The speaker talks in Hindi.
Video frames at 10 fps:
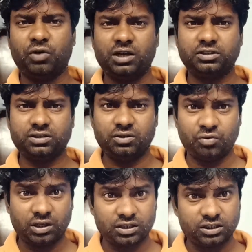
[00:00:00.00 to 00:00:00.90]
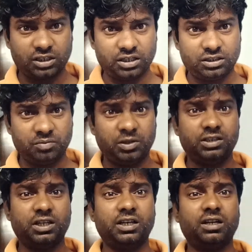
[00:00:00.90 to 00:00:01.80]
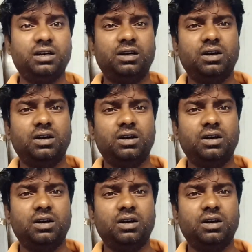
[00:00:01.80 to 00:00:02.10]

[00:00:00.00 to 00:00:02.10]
वाट वाट का चार्जिंग मिल जाएगा